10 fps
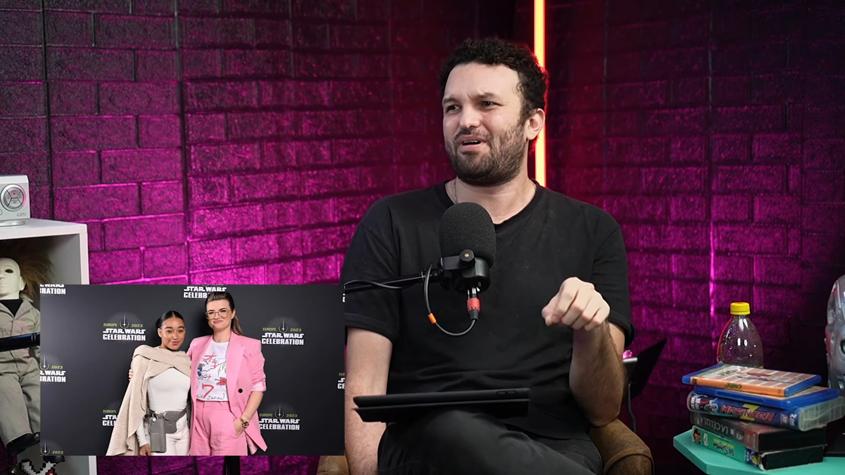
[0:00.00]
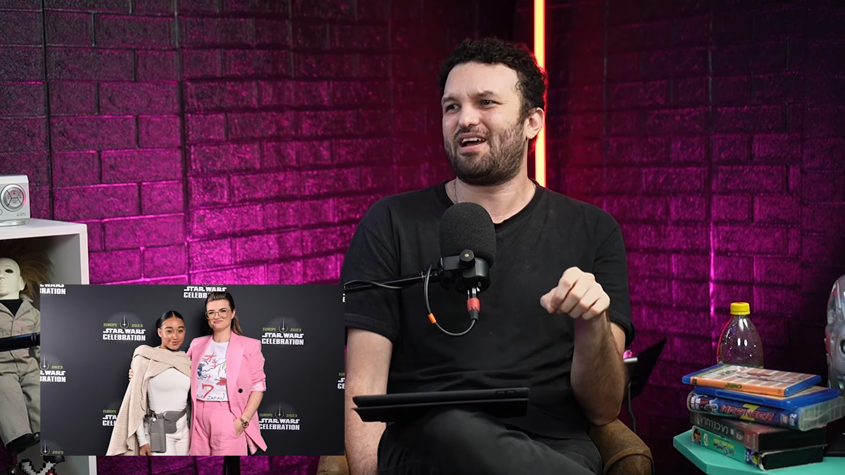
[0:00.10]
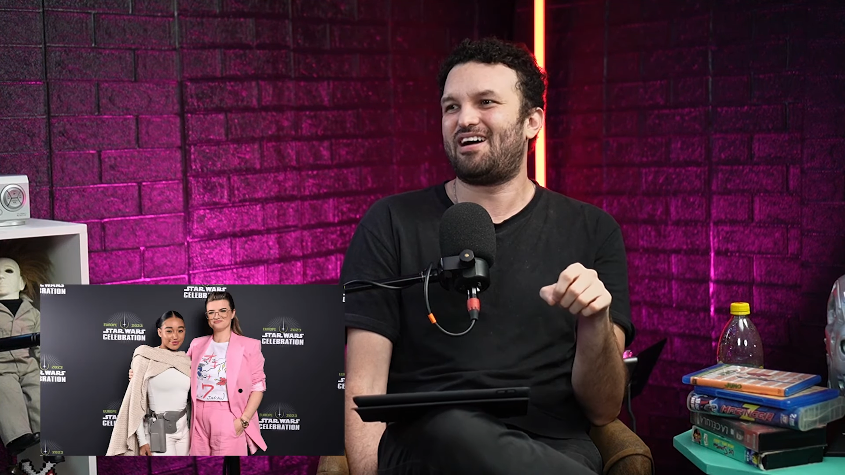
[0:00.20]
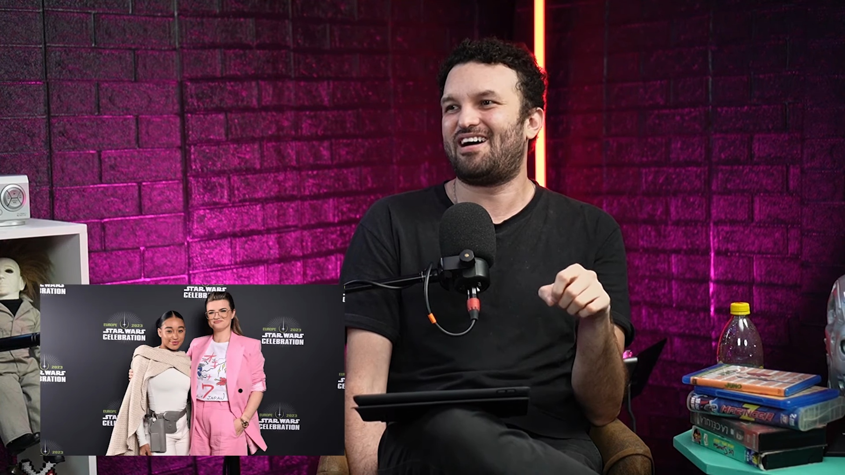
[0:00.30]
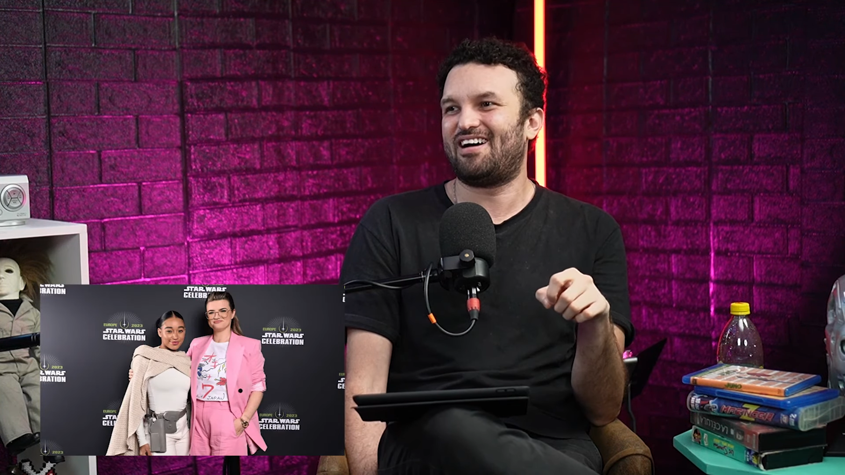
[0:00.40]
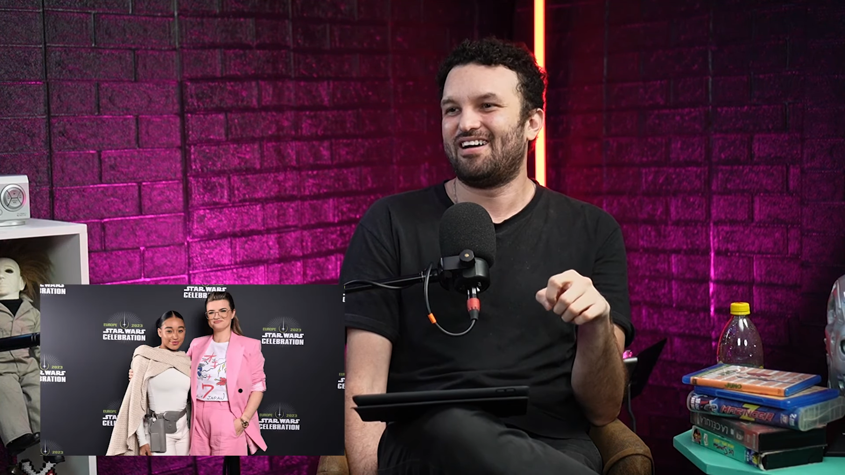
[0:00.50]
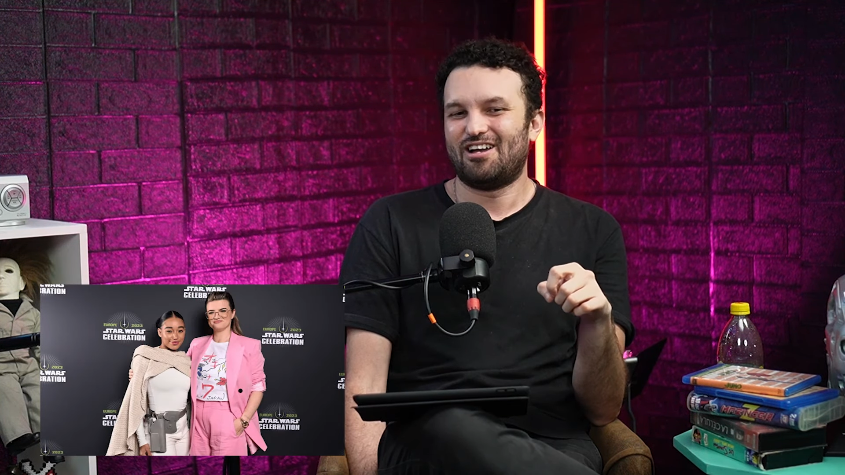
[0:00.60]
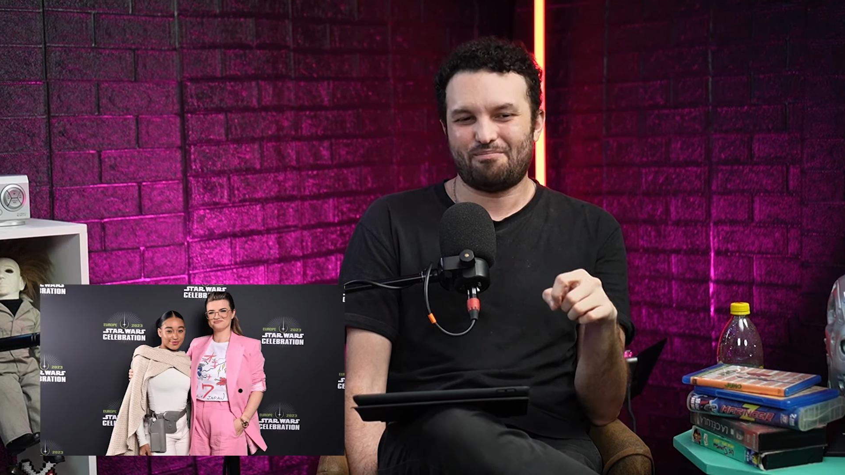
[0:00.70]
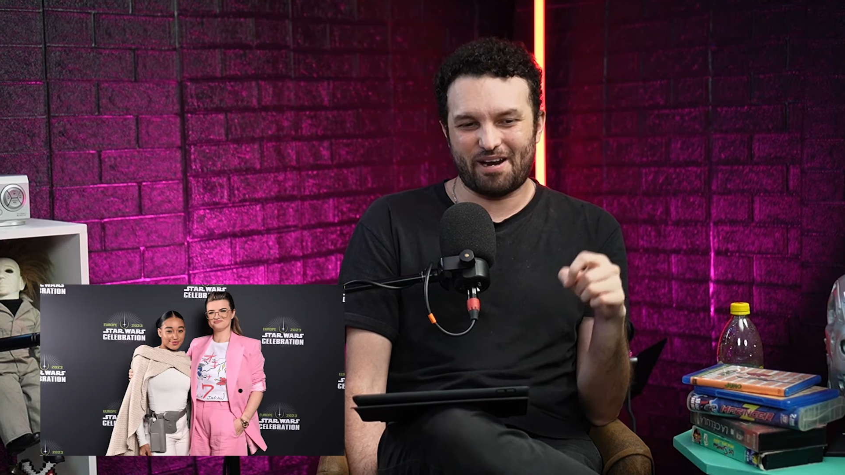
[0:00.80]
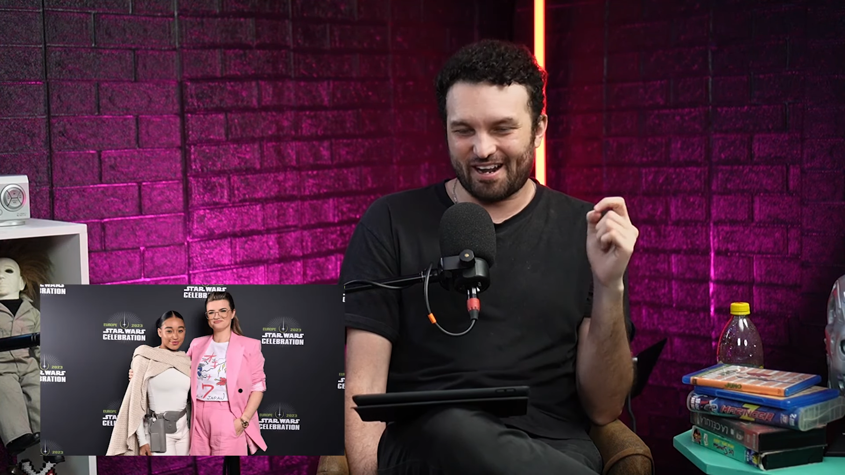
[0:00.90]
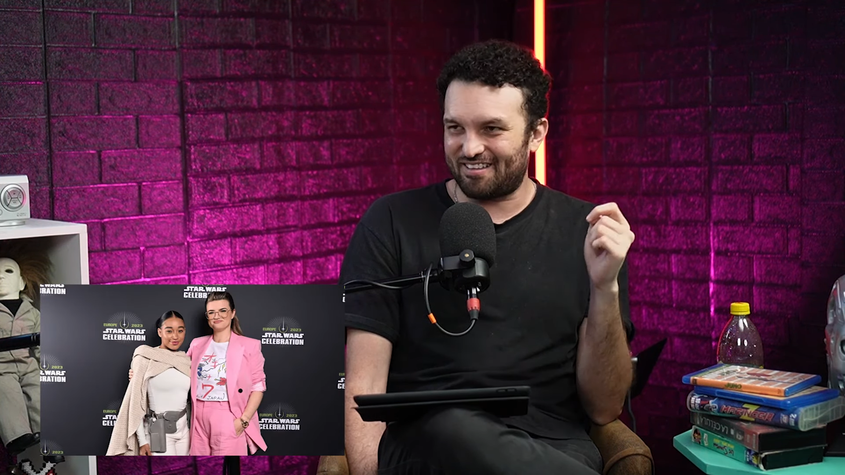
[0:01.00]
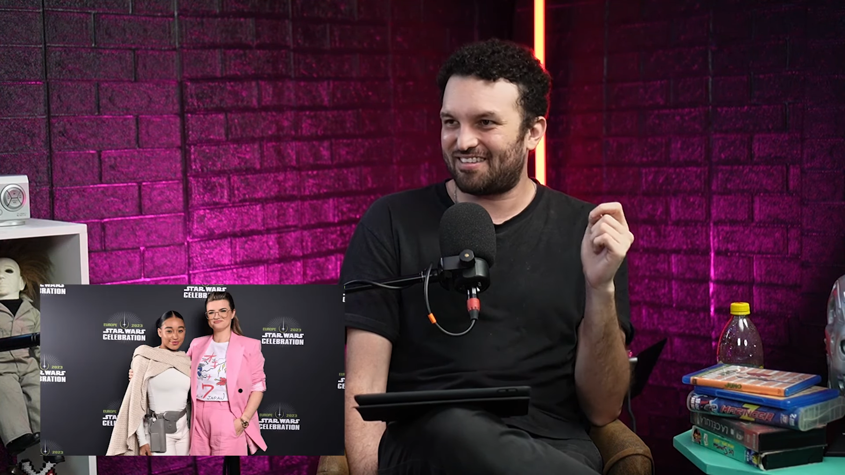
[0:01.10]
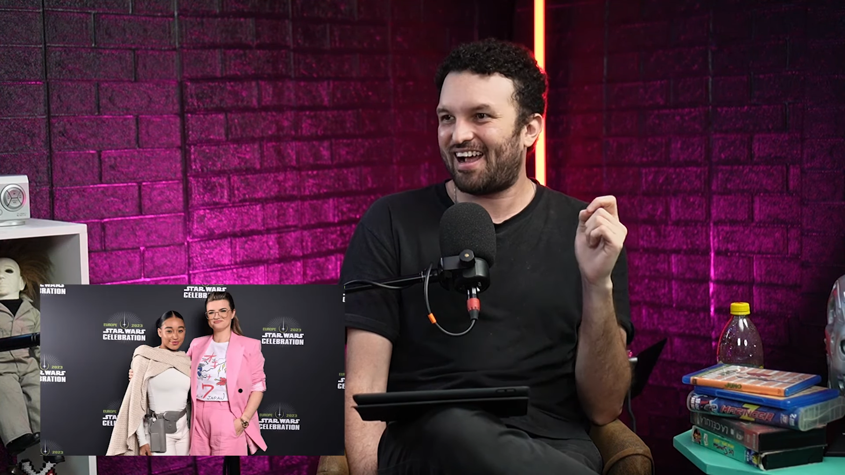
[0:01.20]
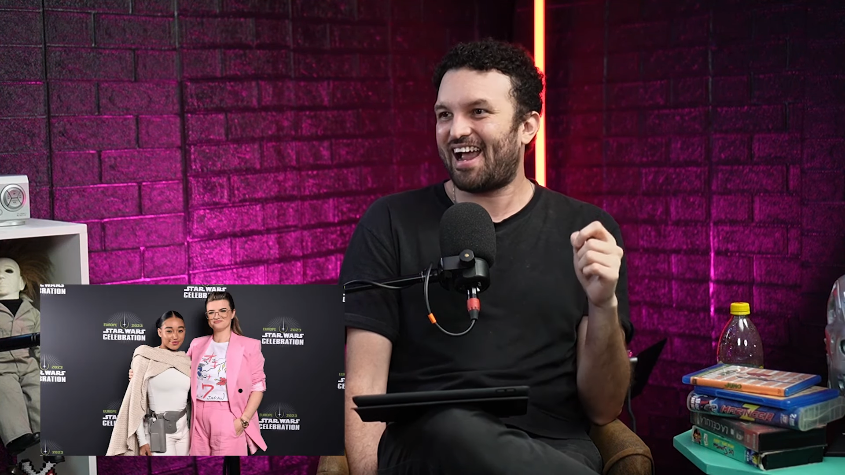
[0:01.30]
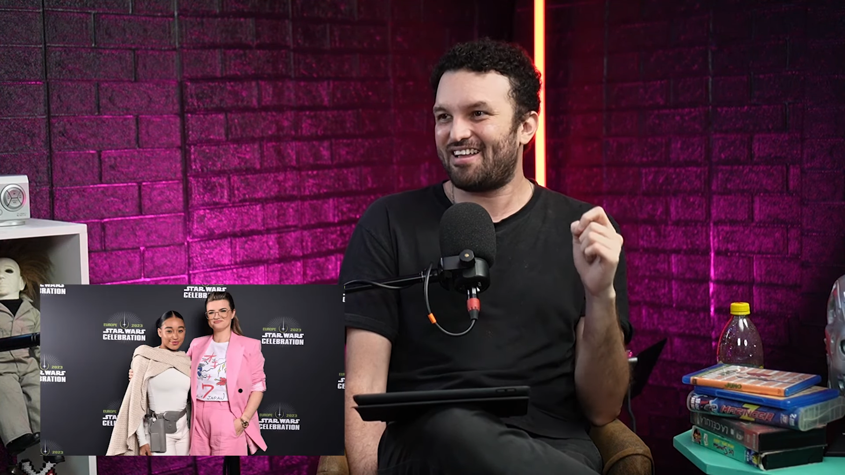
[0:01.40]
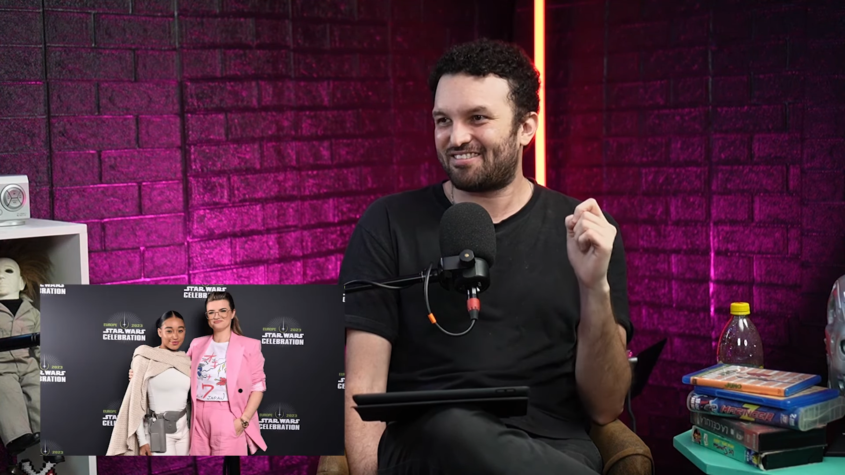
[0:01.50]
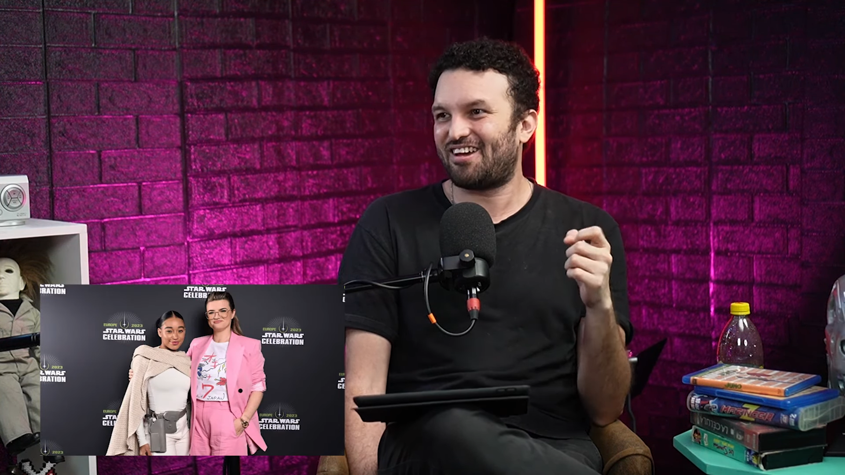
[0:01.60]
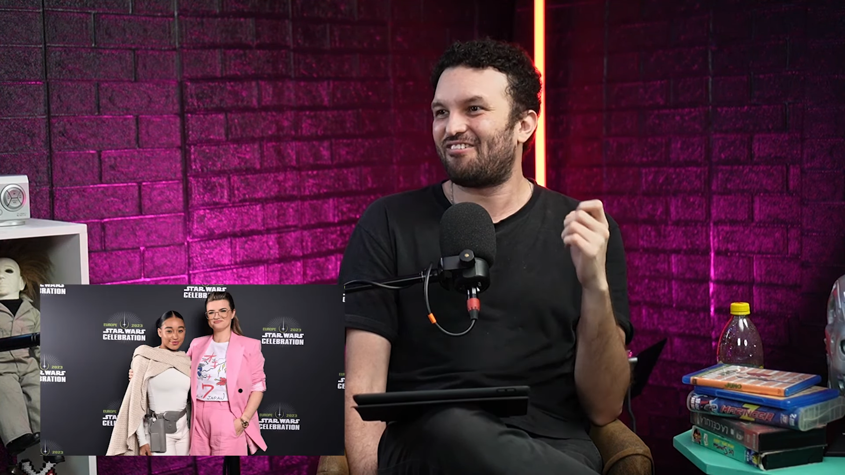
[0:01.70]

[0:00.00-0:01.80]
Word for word: para, para que sea gay Star